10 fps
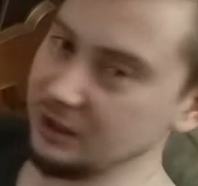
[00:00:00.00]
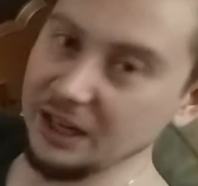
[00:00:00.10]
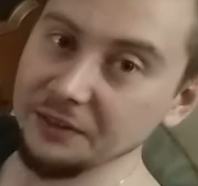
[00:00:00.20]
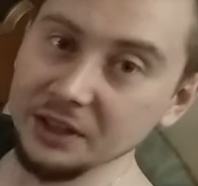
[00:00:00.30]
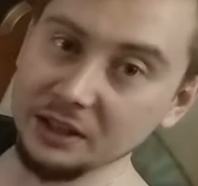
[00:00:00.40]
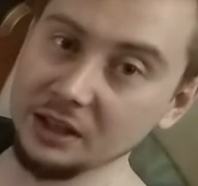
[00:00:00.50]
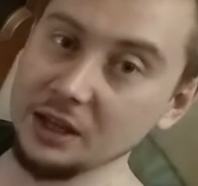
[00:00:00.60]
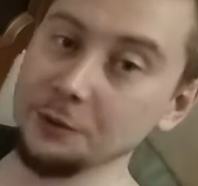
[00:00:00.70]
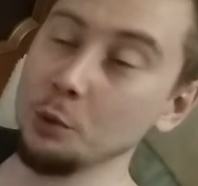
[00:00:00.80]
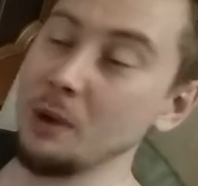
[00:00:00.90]
древняя, как
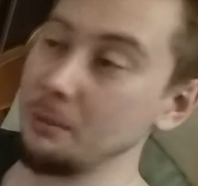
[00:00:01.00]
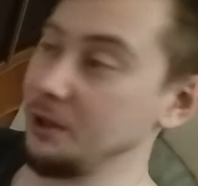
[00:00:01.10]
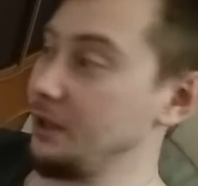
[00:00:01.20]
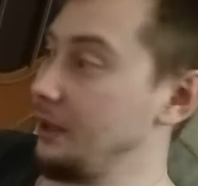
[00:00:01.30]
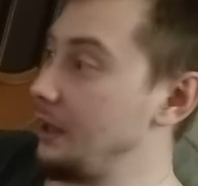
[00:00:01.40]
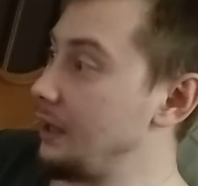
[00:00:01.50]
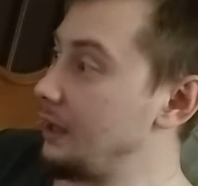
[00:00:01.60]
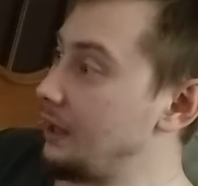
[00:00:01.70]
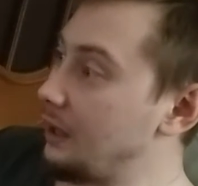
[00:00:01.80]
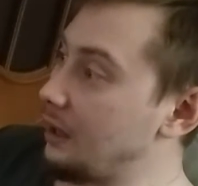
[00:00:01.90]
говно мамонта.
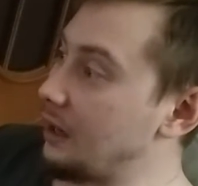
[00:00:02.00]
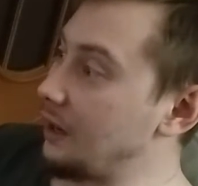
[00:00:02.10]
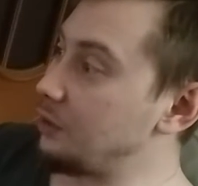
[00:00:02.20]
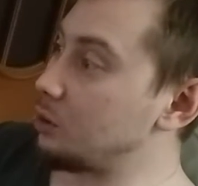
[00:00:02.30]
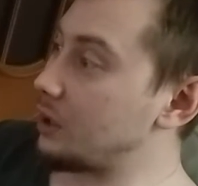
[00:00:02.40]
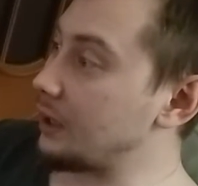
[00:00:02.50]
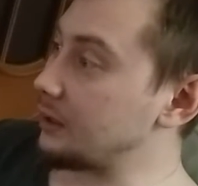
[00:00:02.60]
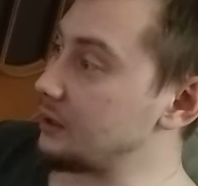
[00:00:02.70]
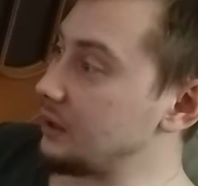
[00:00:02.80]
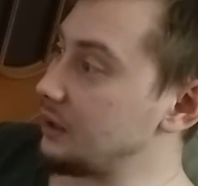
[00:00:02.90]
А,
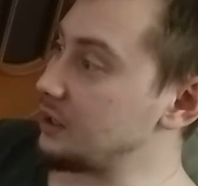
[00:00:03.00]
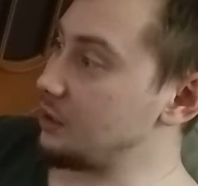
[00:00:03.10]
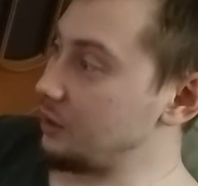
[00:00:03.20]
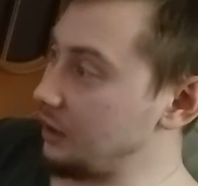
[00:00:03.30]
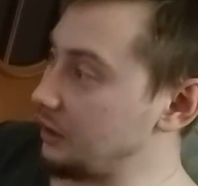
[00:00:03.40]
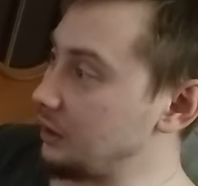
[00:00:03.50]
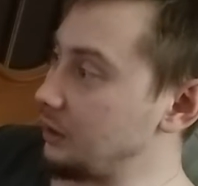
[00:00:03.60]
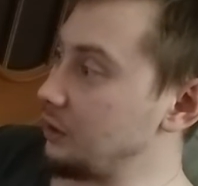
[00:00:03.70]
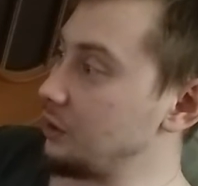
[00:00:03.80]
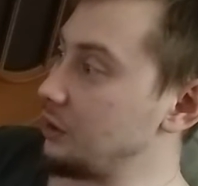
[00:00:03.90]
видеокарта, соответственно,
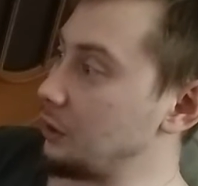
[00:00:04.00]
это,